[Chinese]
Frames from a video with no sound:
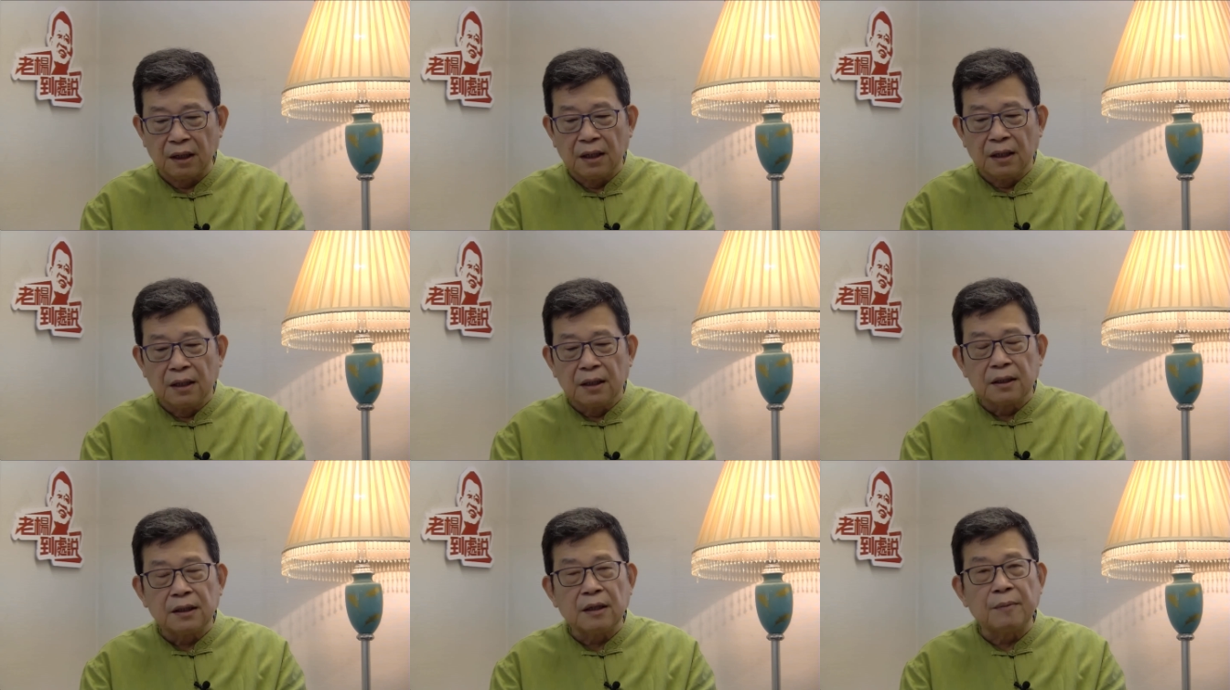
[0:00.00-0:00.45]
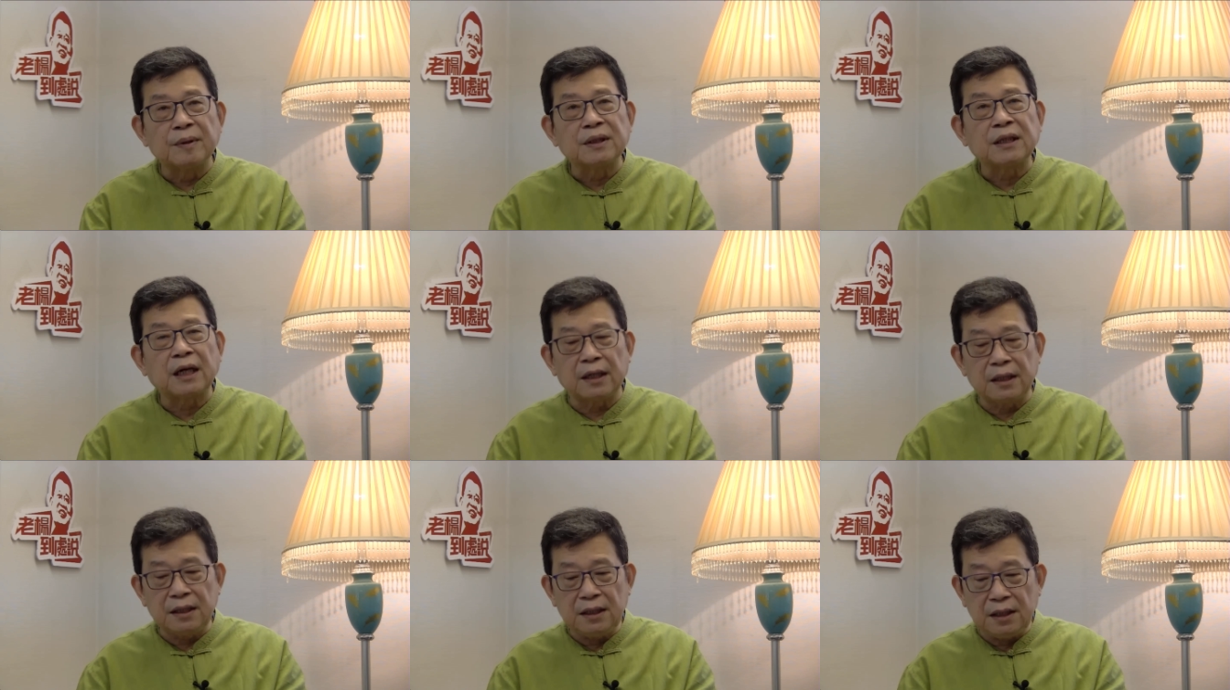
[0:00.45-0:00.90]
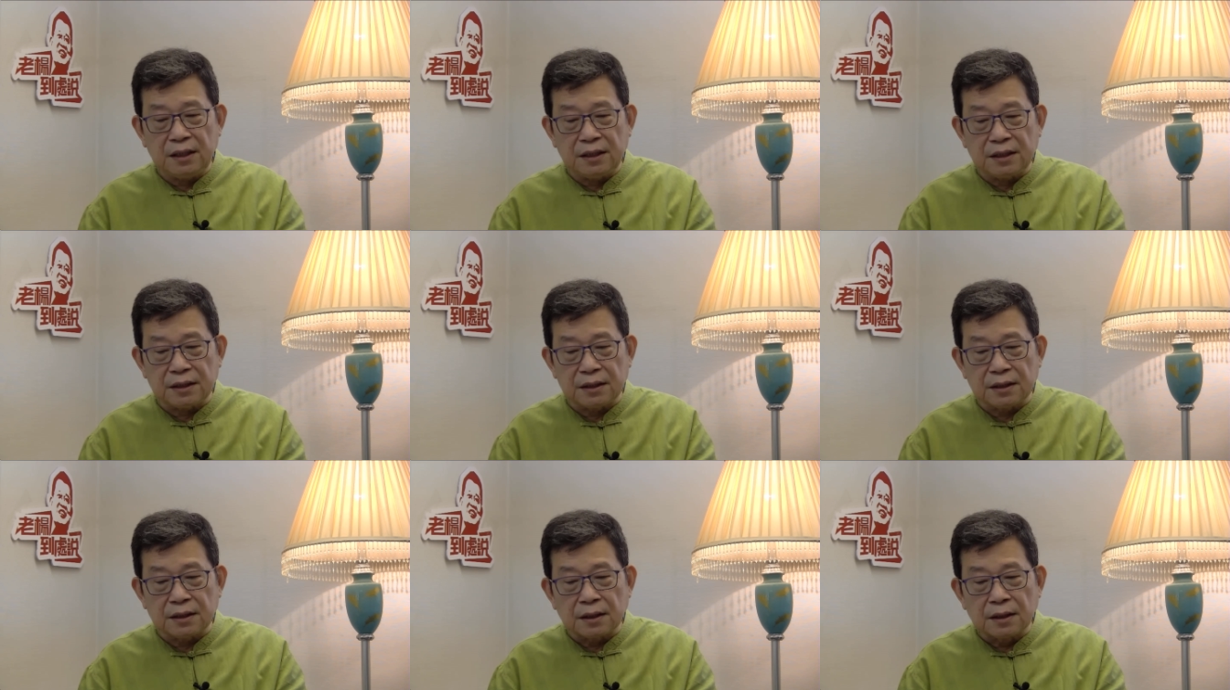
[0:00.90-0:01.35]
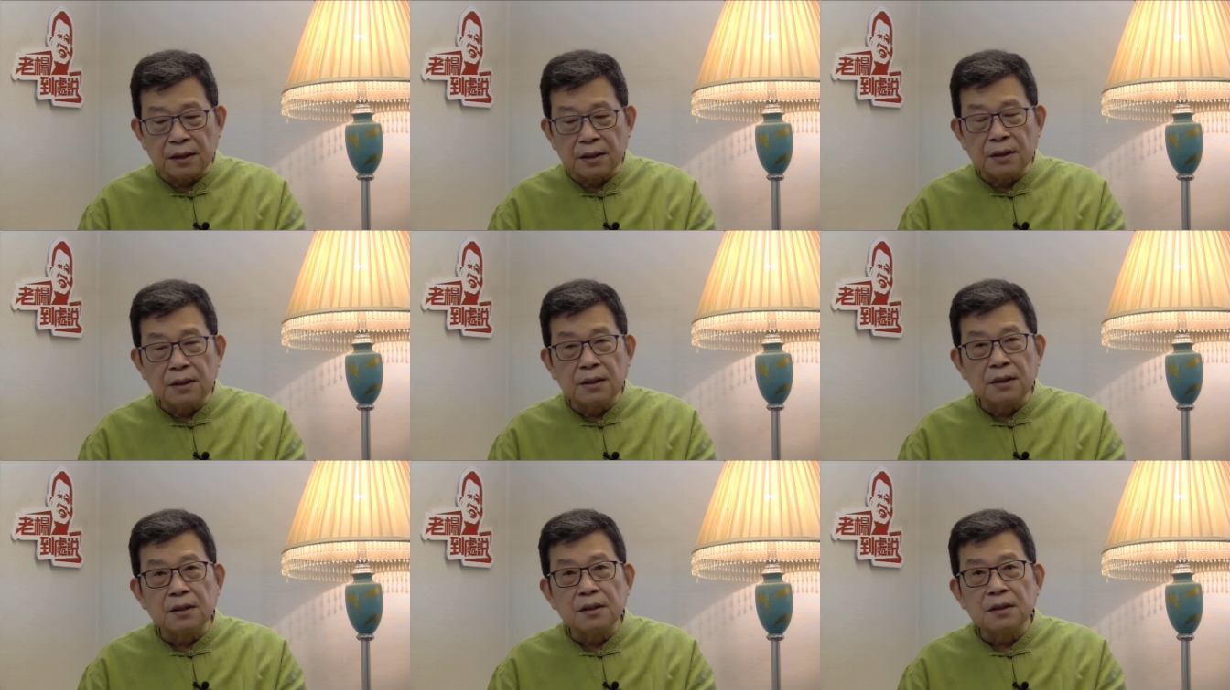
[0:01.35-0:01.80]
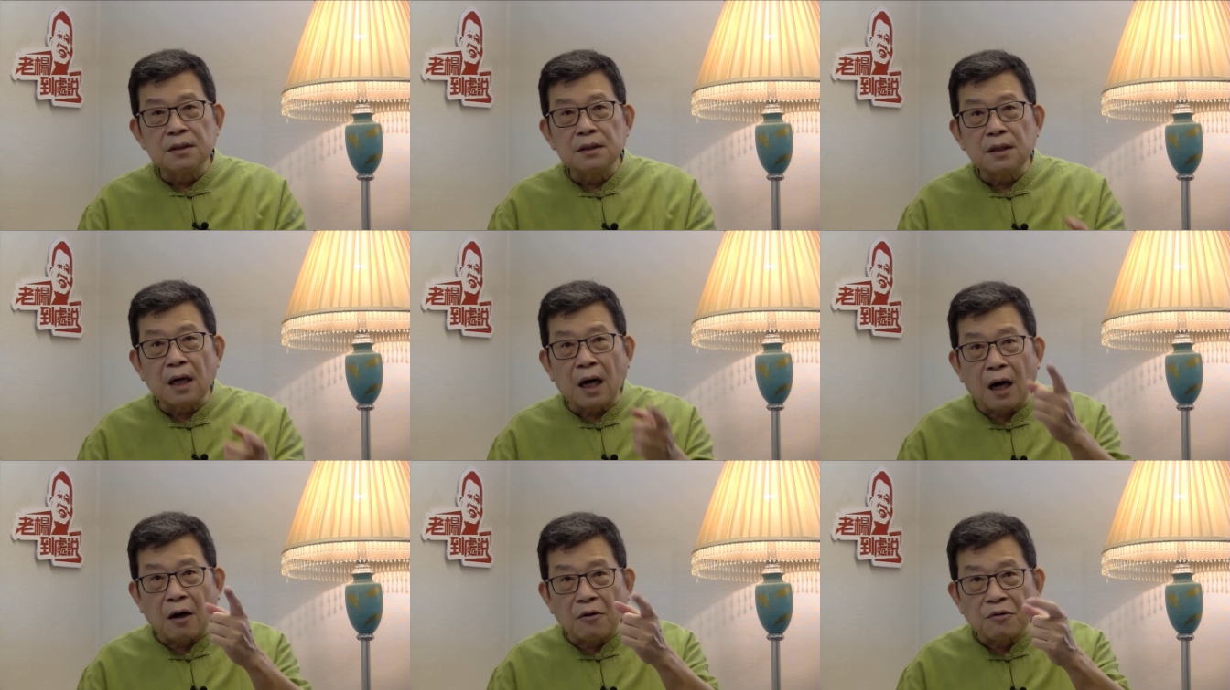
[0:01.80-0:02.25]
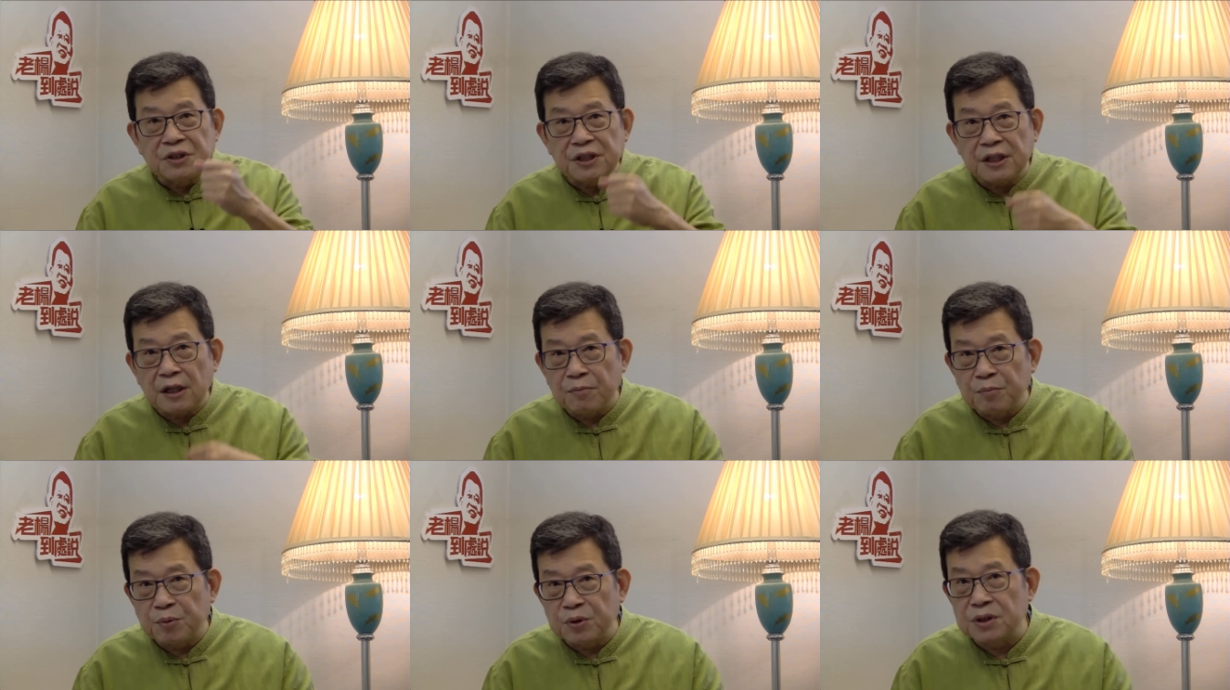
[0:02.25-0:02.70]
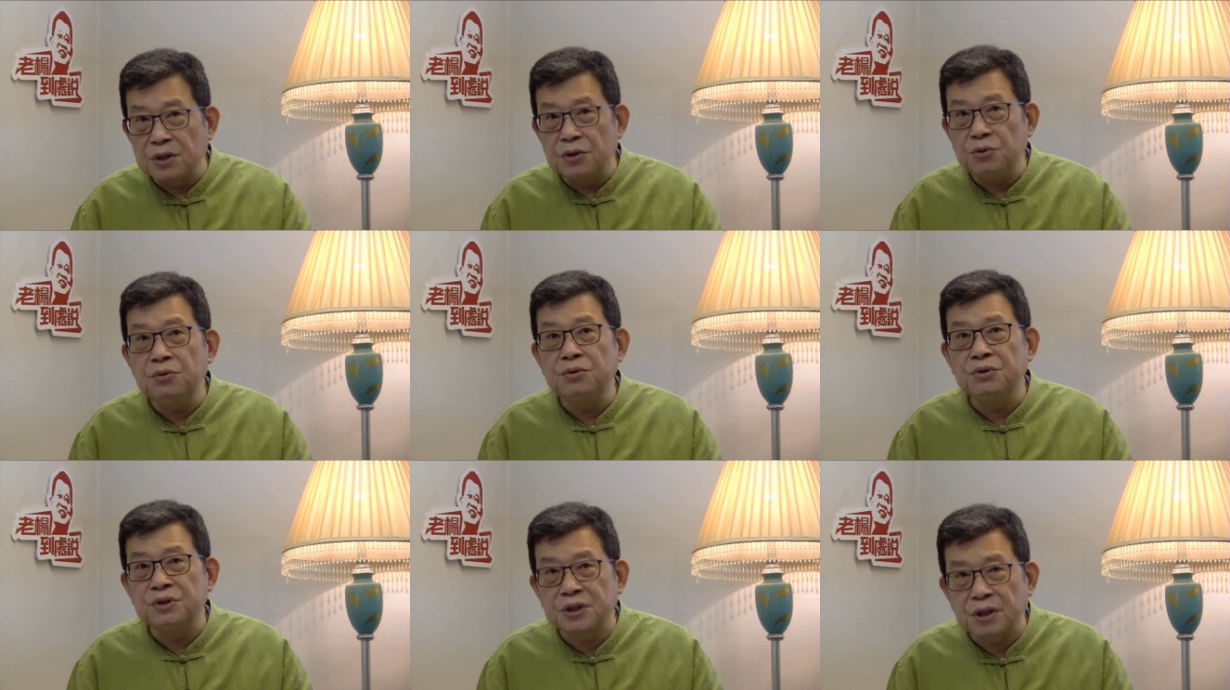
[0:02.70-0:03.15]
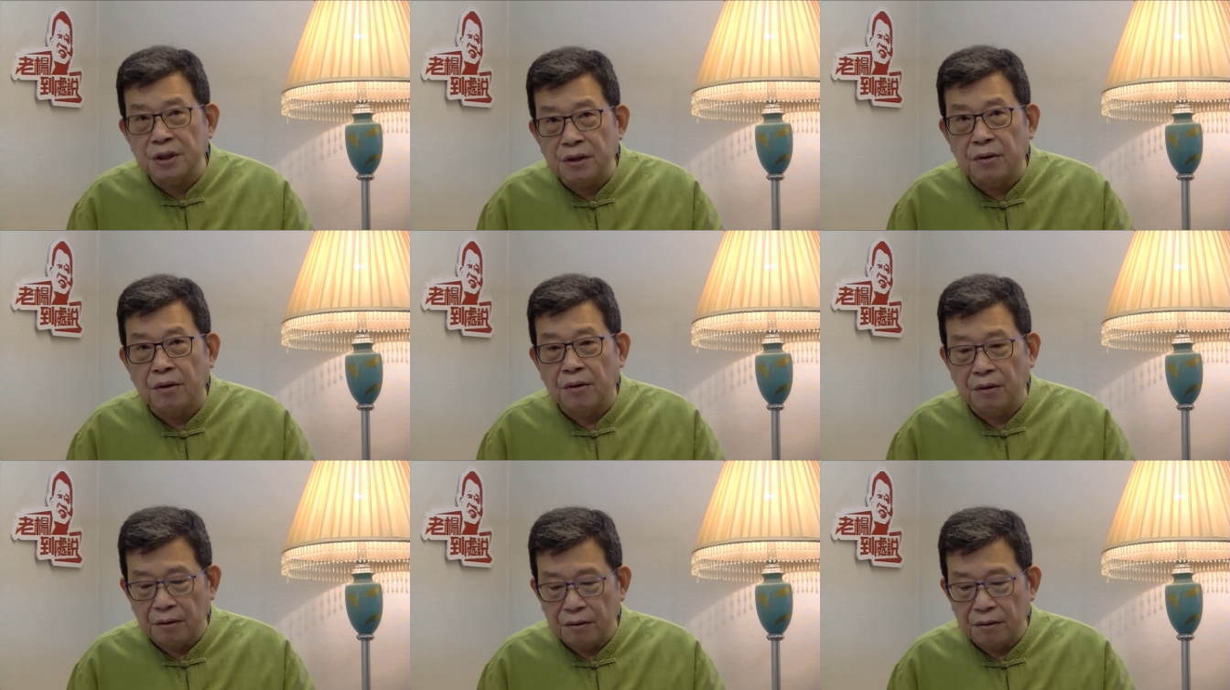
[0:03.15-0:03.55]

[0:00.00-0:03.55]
那么他的意思好像不是预测哦，